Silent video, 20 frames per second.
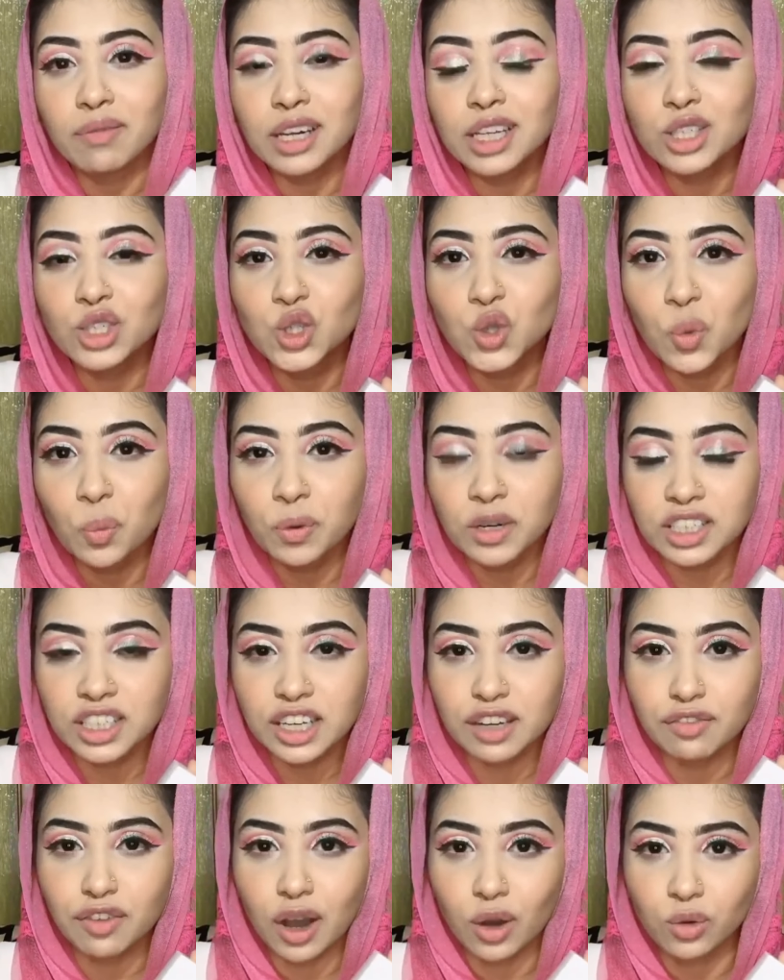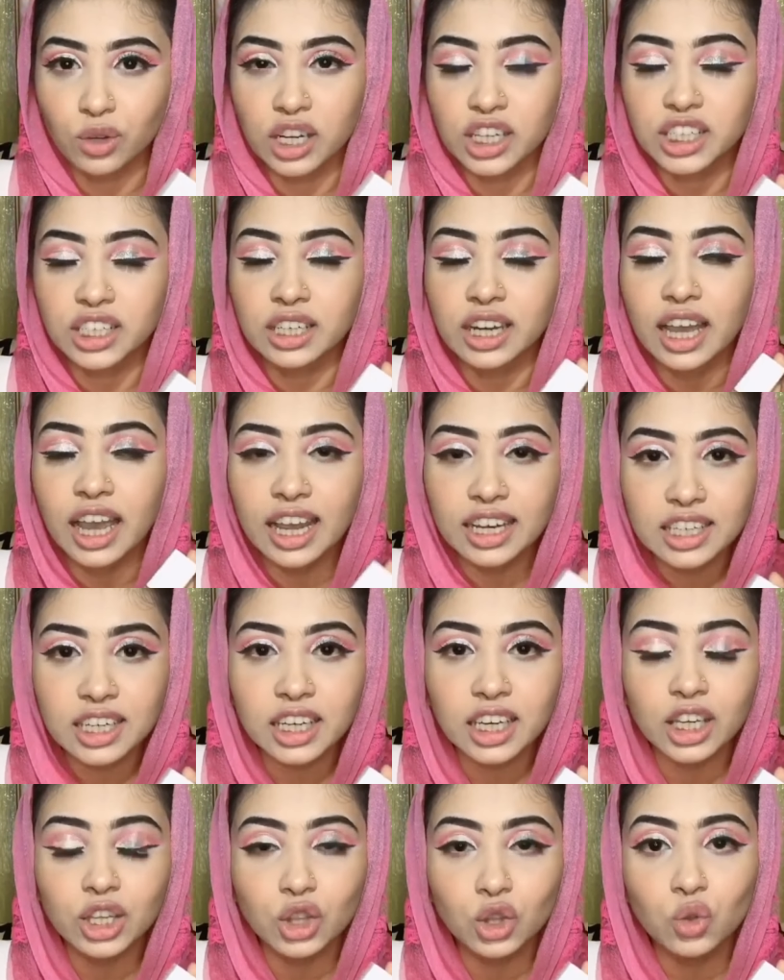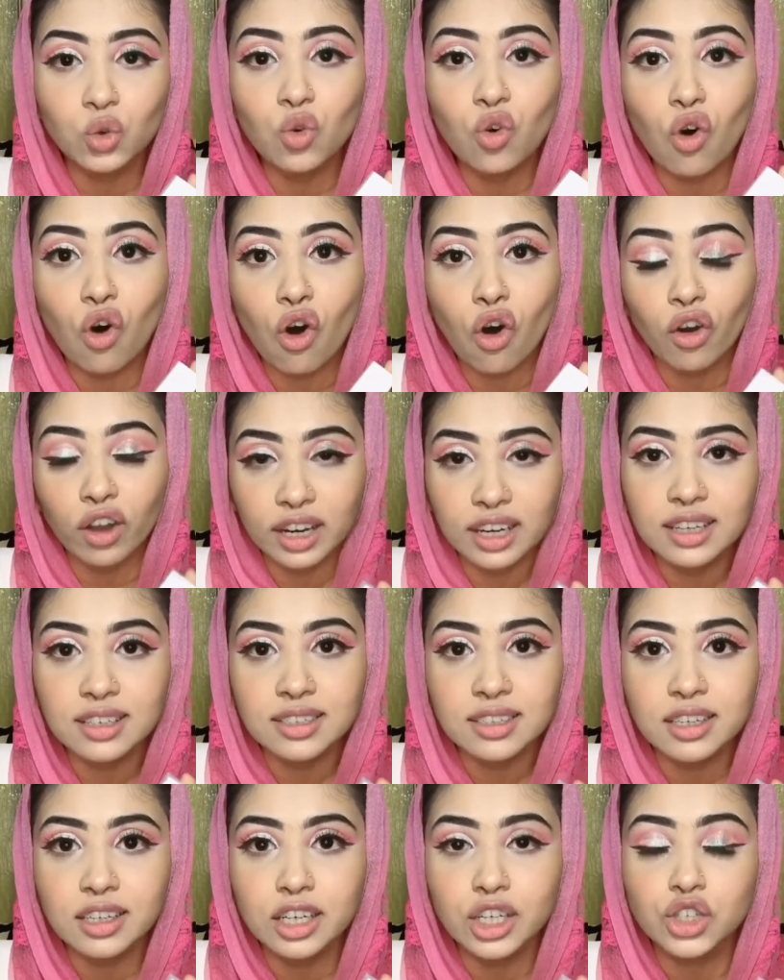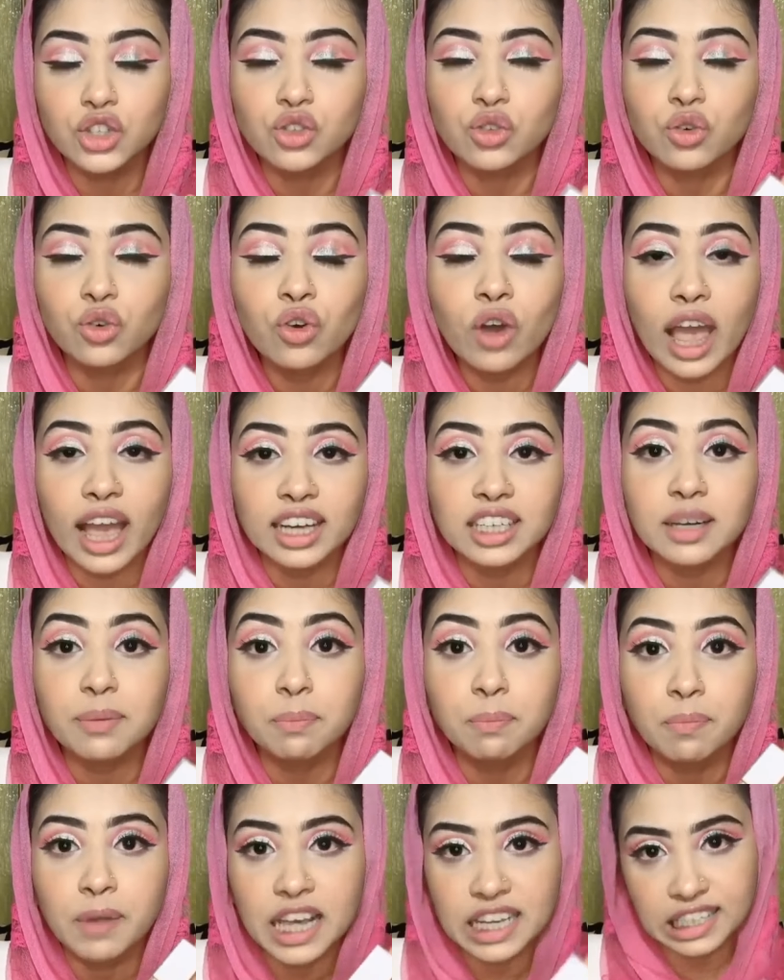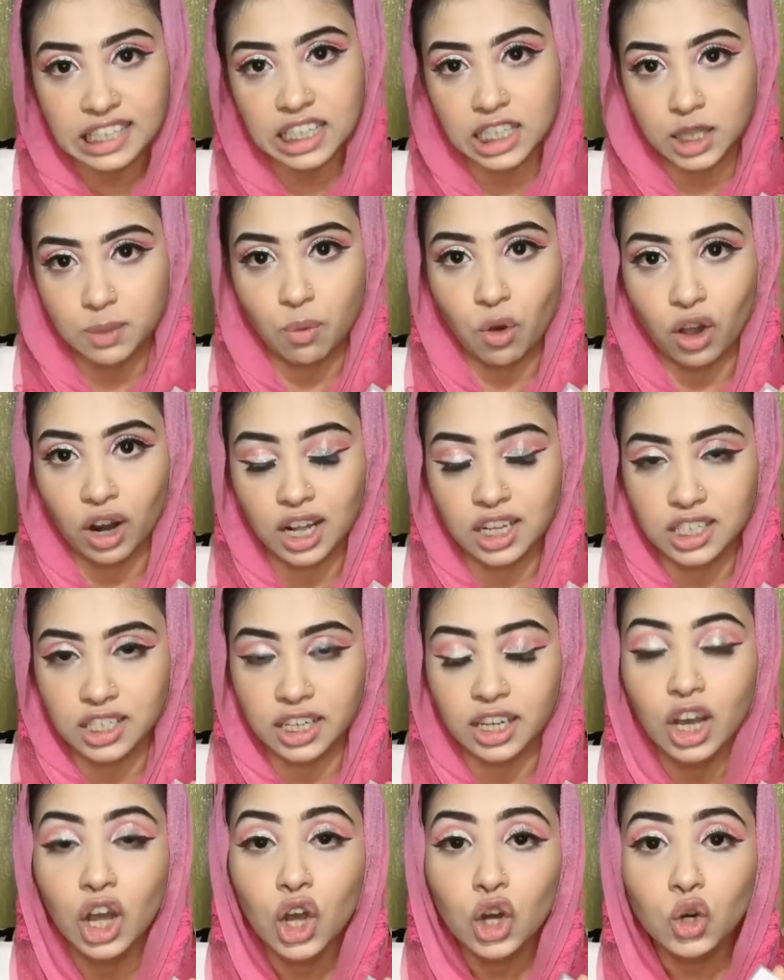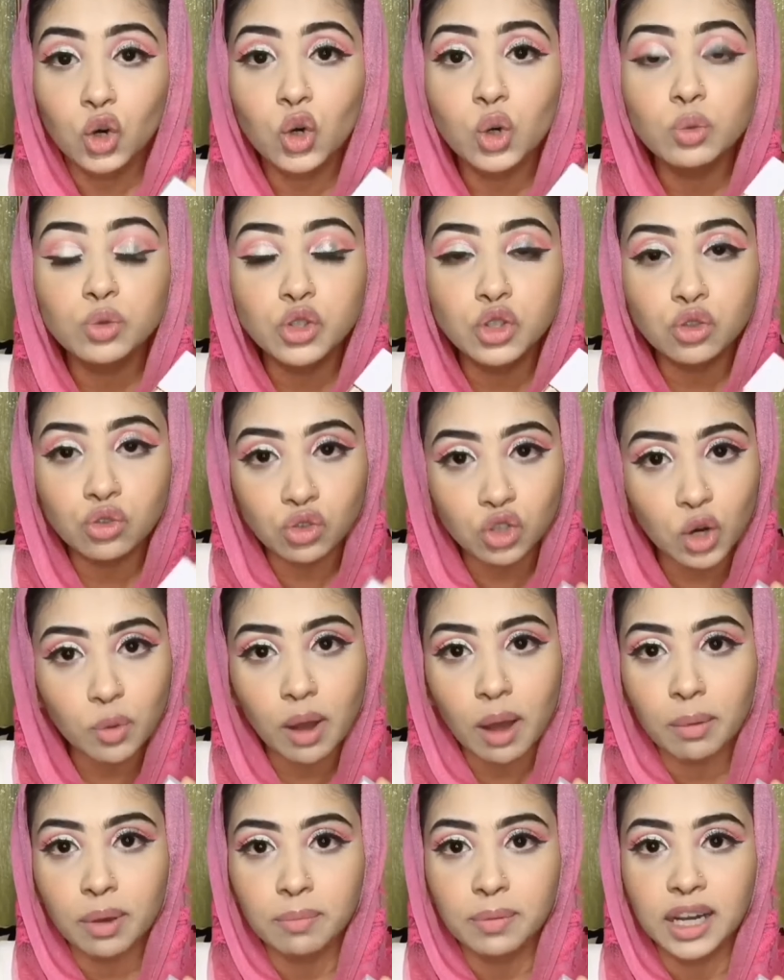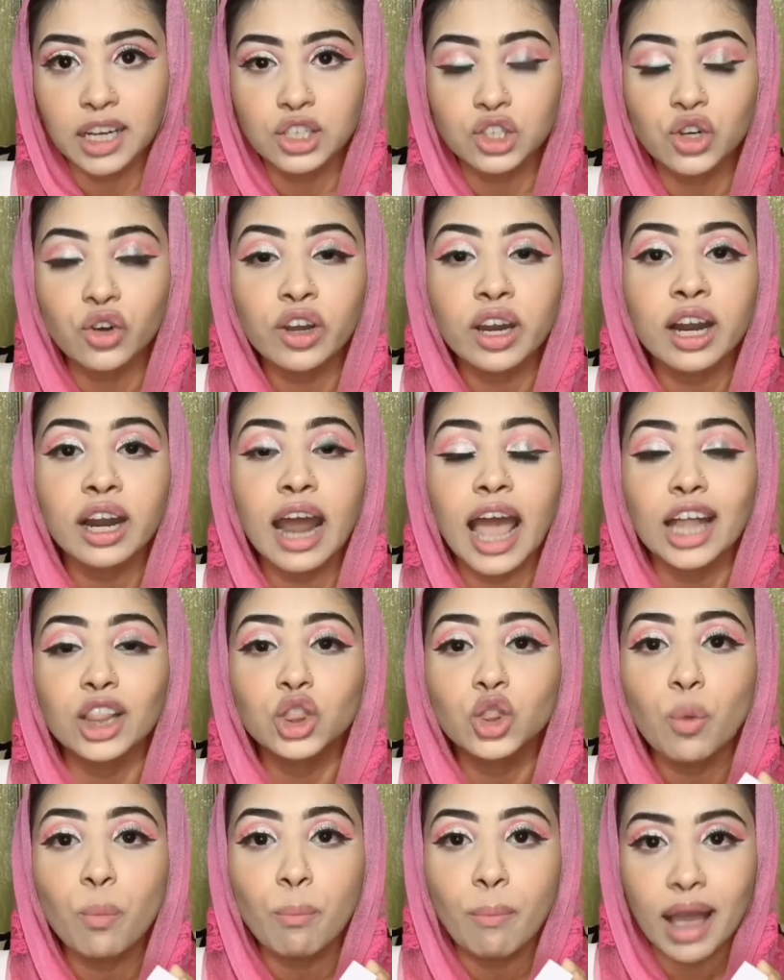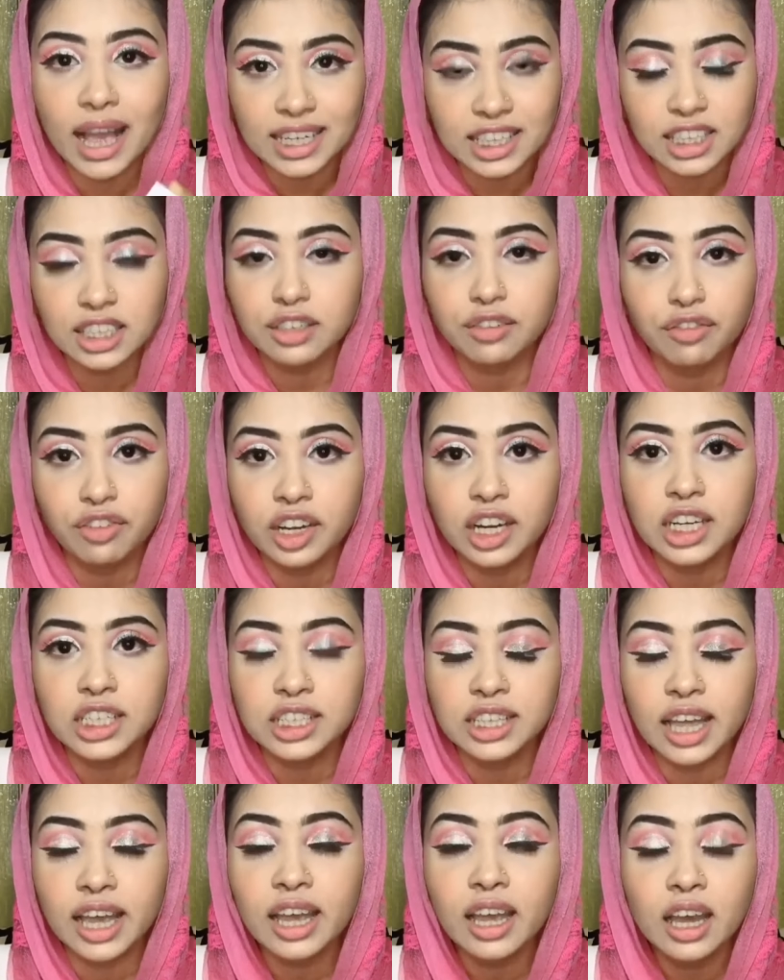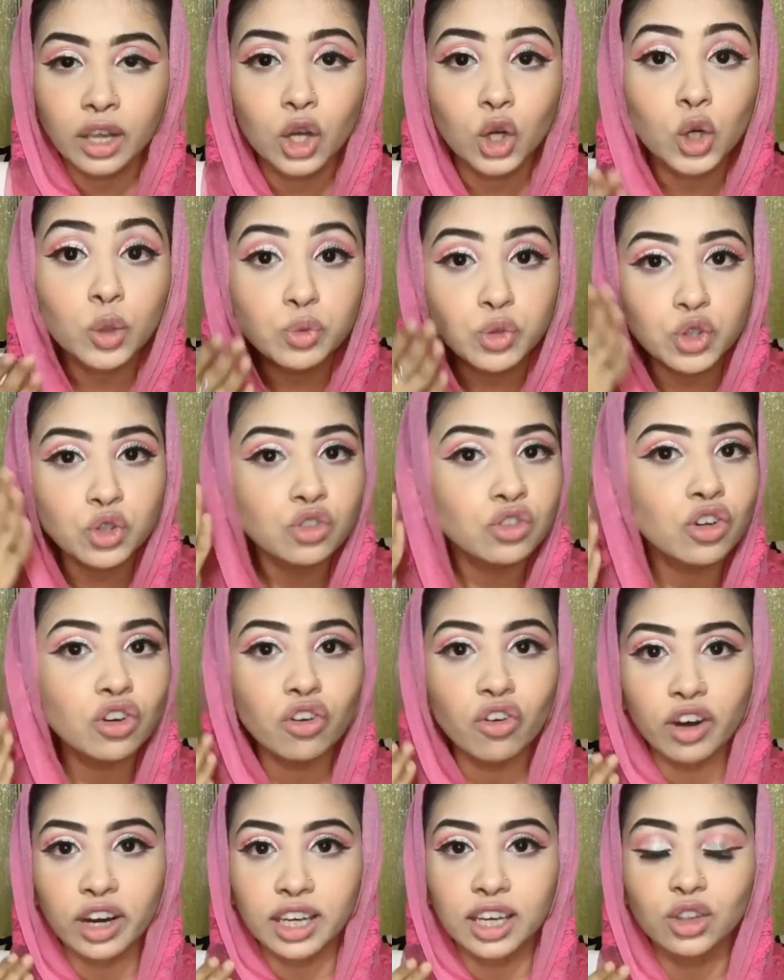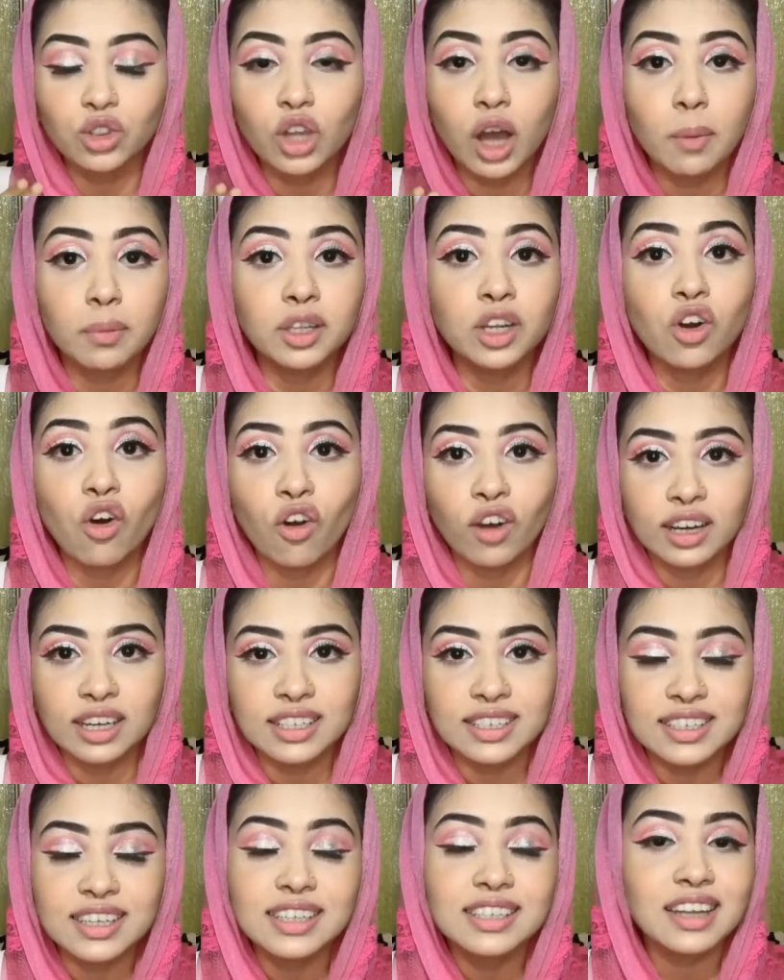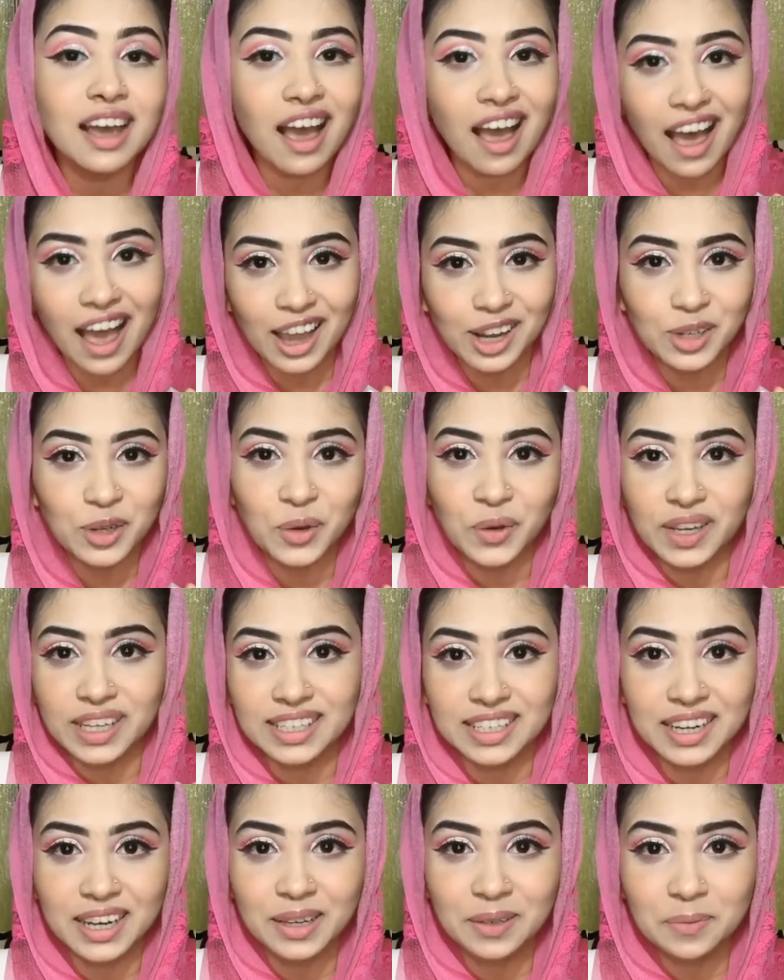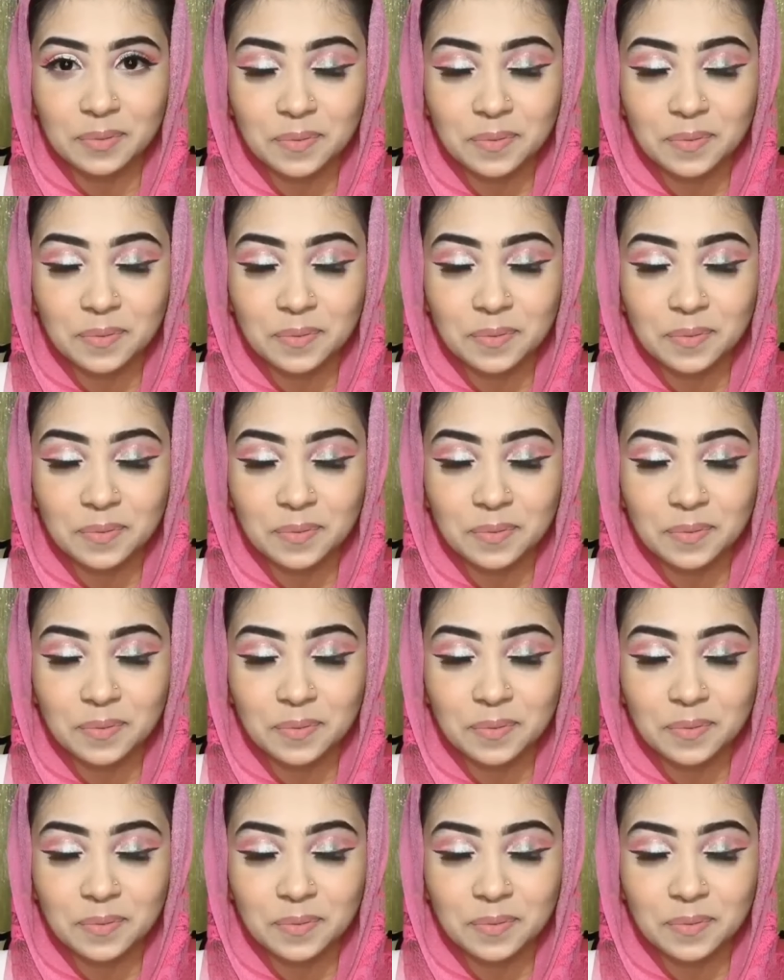সুপার স্টে ফাউন্ডেশন এটা কিন্তু অয়েলি স্কিনের জন্য একটা ব্লেসিংস বলা যায় খুব সুন্দরভাবে ব্লেন্ড হয় আর এত ম্যাট একটা ফিনিশ দেয় খুব সুন্দর করে কিন্তু আমাদের অয়েলি স্কিনটা হাইড হয়ে যায়